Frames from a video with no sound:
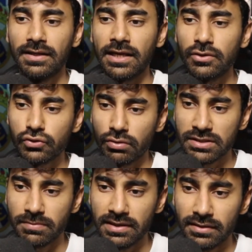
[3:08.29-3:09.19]
थैंक यू सो
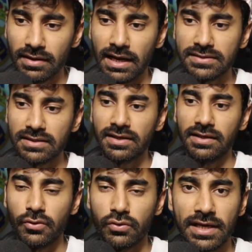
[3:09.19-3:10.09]
मच भाई आजादार
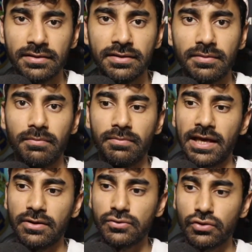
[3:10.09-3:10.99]
ए हुसैनी
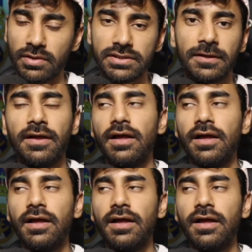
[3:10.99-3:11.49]
थैंक यू सो मच